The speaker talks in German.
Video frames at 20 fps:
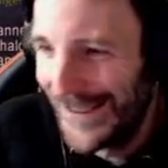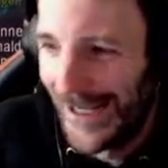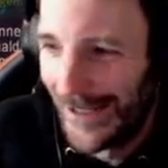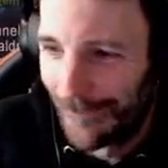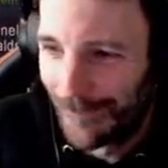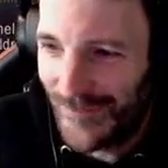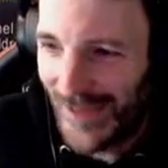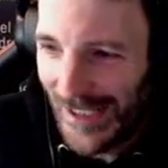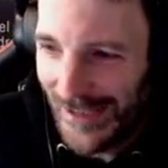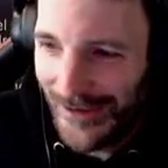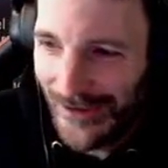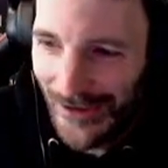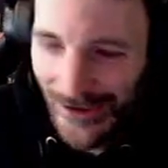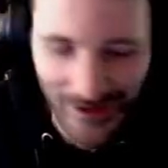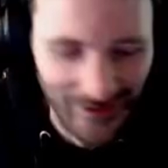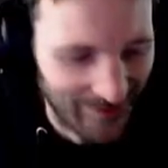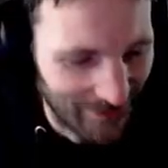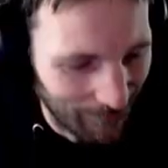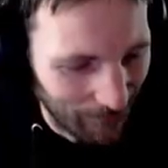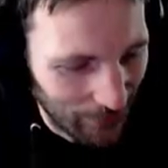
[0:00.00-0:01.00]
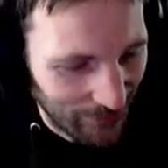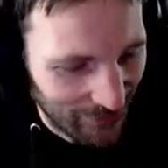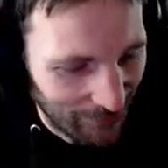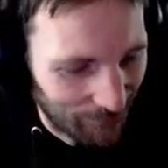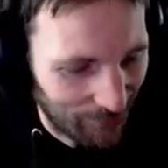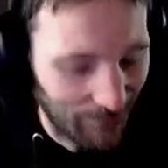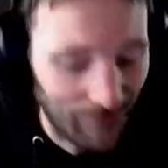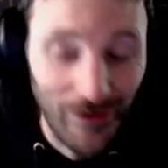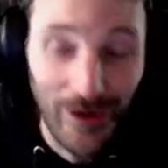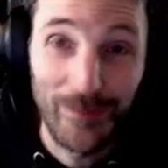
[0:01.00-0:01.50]
ja, dann äh, sehen wir uns
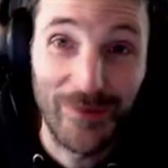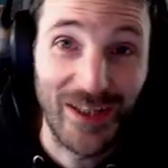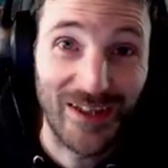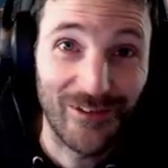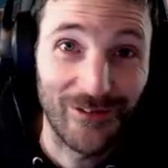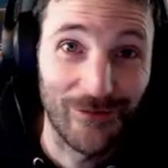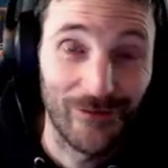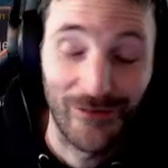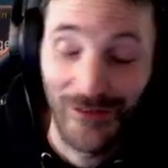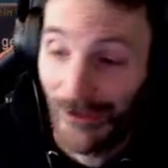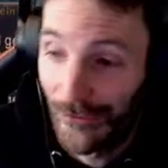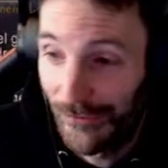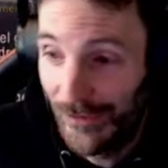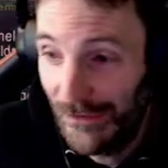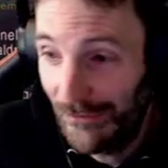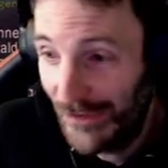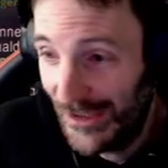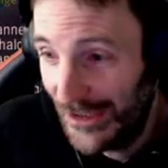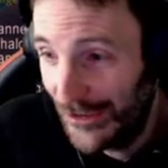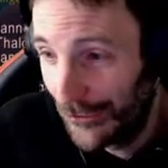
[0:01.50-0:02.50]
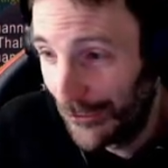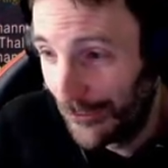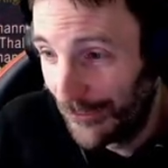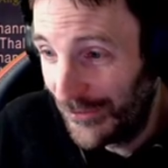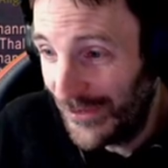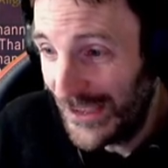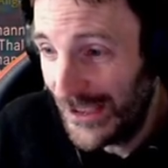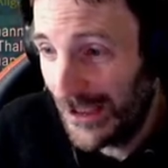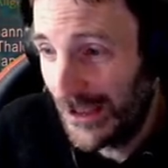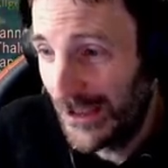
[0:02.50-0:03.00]
auf jeden Fall im nächsten WoW-Video
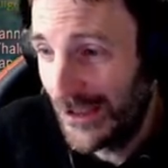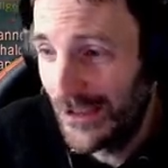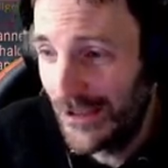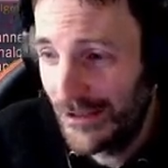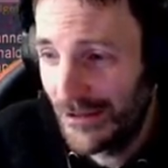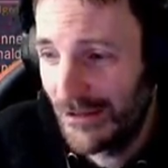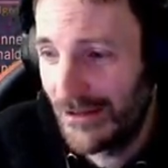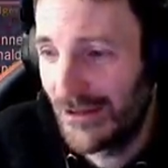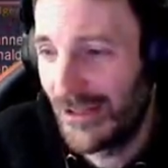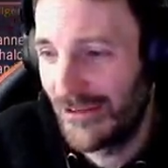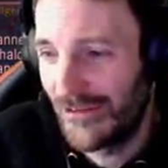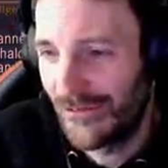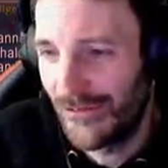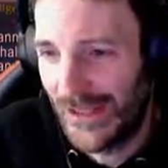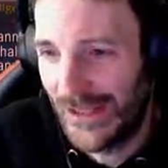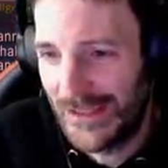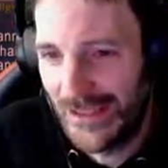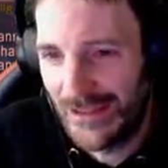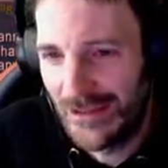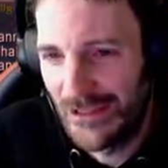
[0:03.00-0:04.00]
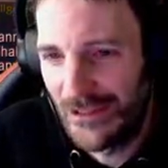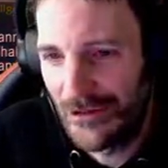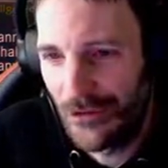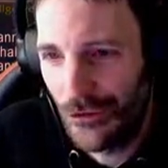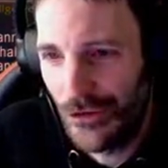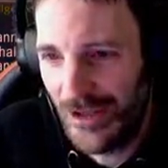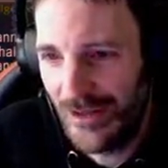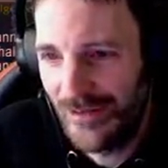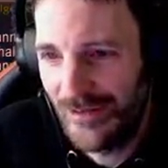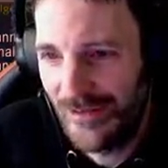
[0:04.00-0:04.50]
wieder. Das werden dann
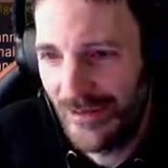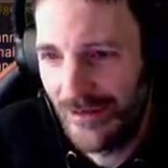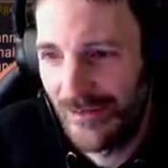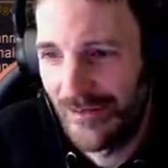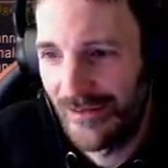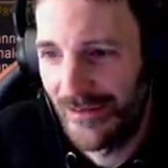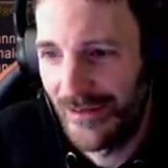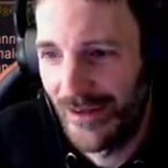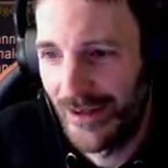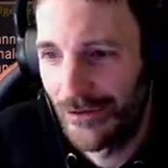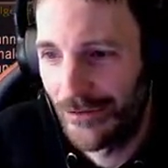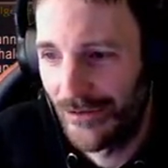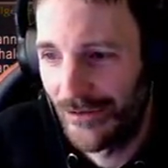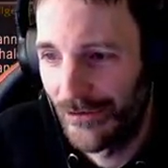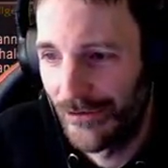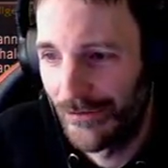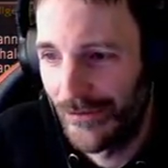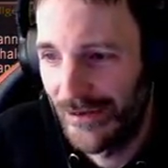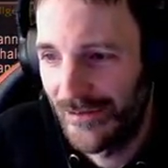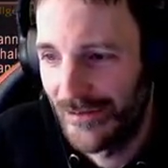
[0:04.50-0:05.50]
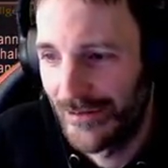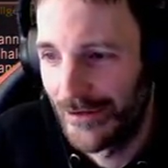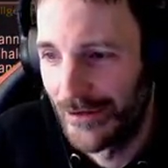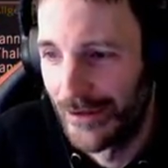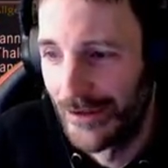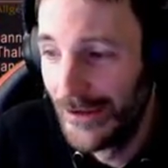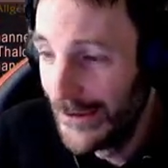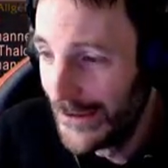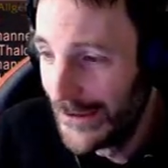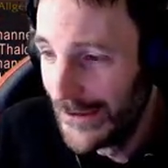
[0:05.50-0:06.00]
natürlich Instanzen sein und sowas,
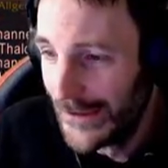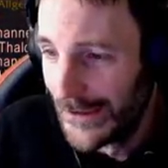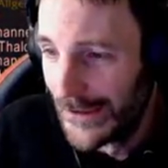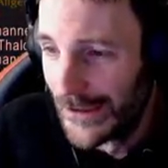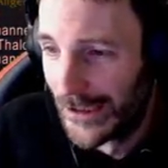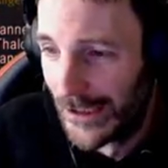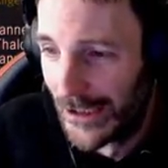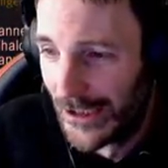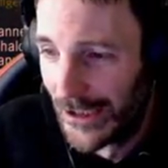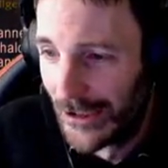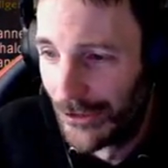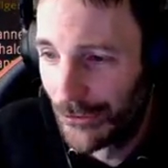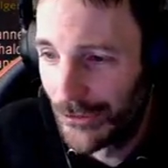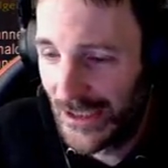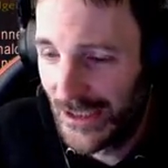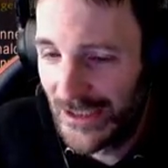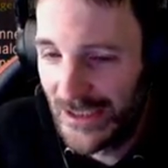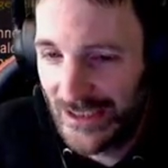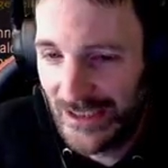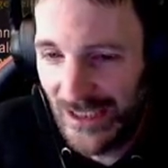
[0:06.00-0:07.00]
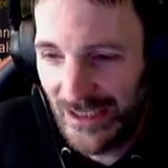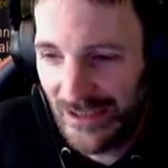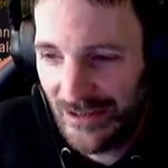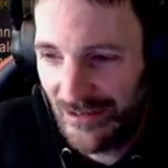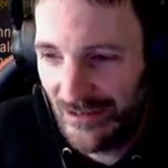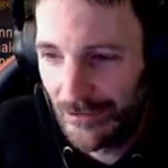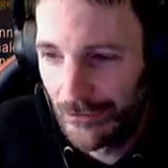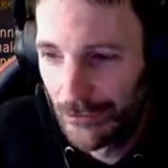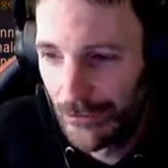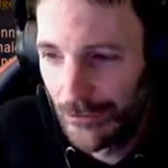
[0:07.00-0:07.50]
ne? Äh, oder die
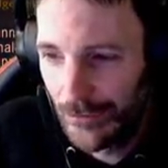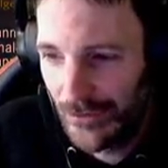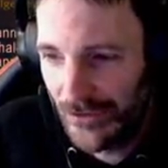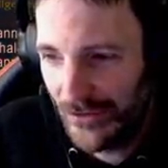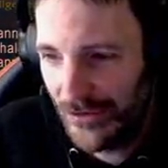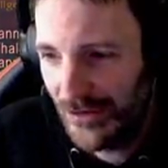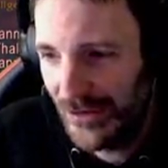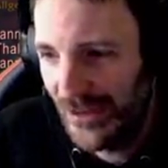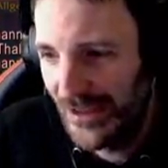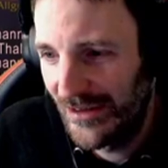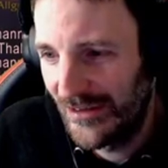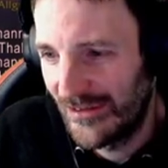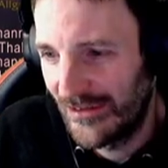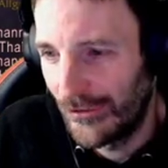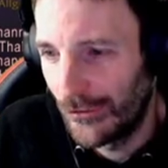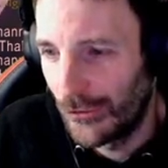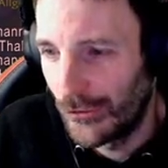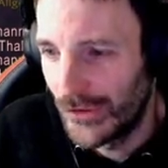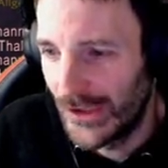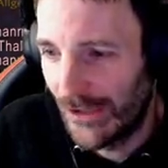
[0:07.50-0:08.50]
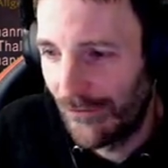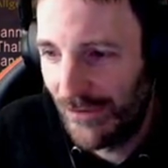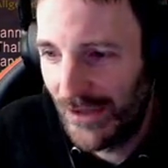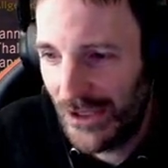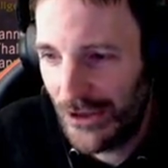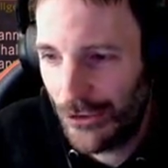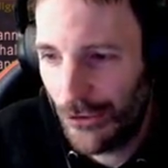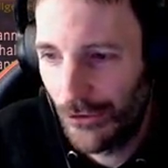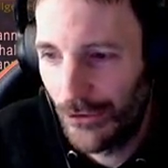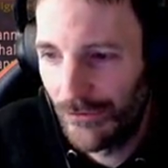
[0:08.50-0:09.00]
nächste Loot-Kiste. Oder wenn
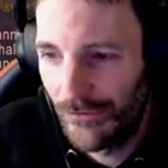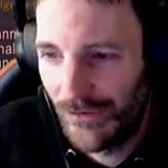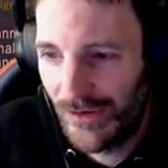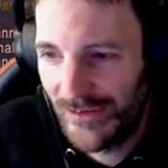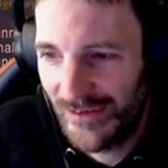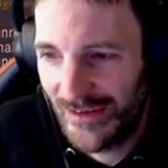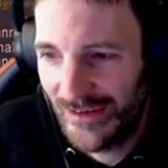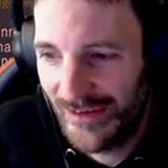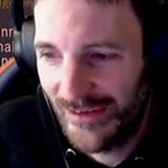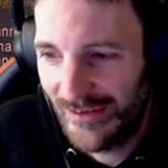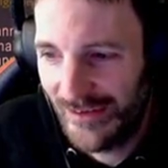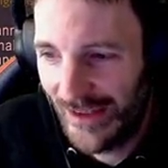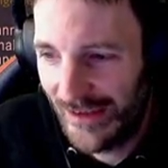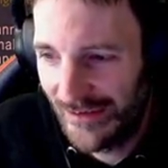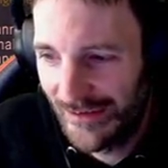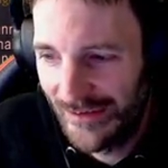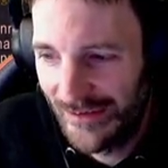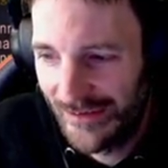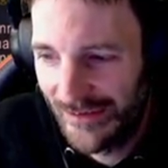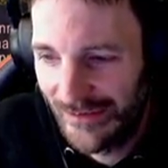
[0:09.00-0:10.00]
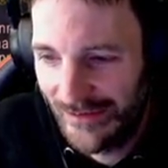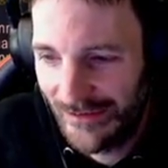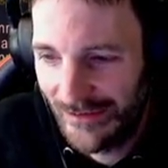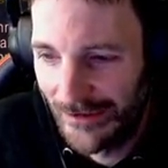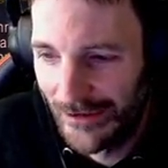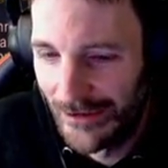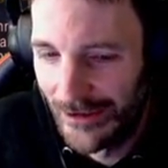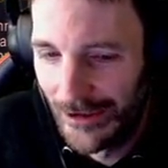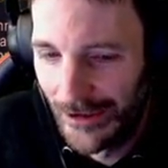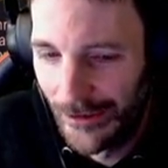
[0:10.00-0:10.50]
ich irgendwas Interessantes
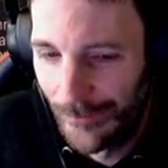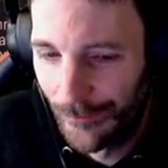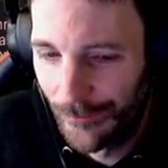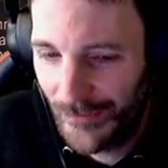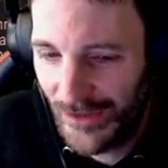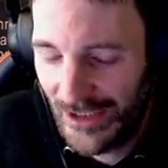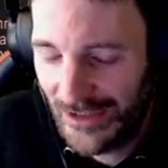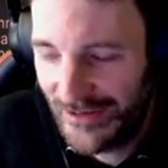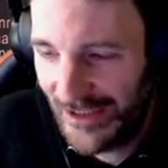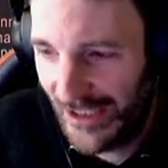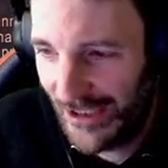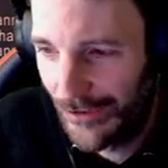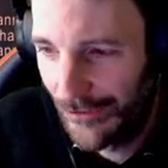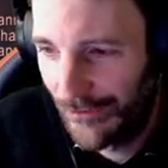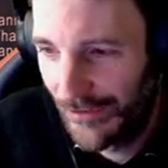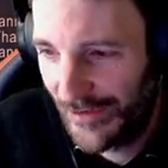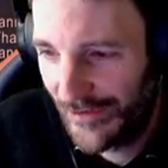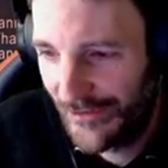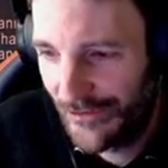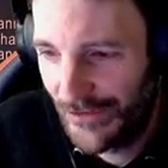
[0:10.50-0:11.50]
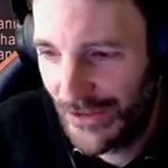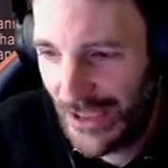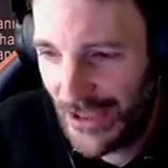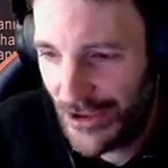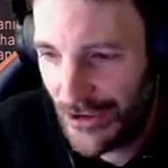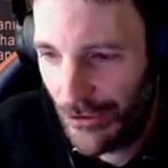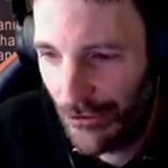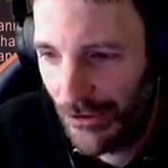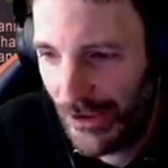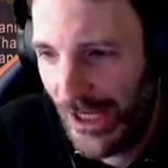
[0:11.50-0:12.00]
ähm, entdecke, was
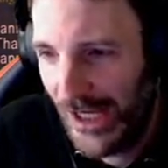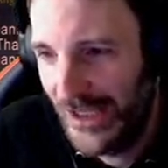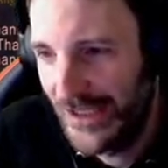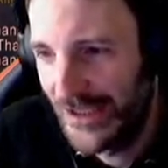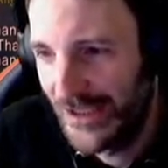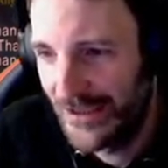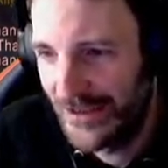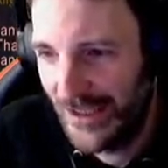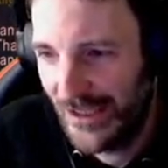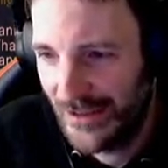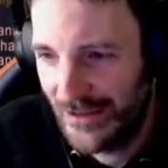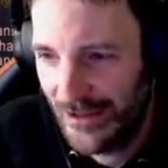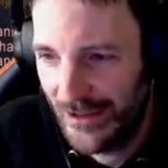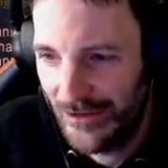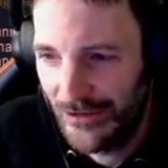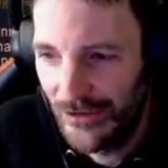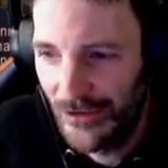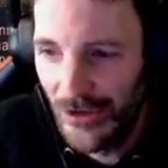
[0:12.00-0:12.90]
vielleicht noch keiner entdeckt hat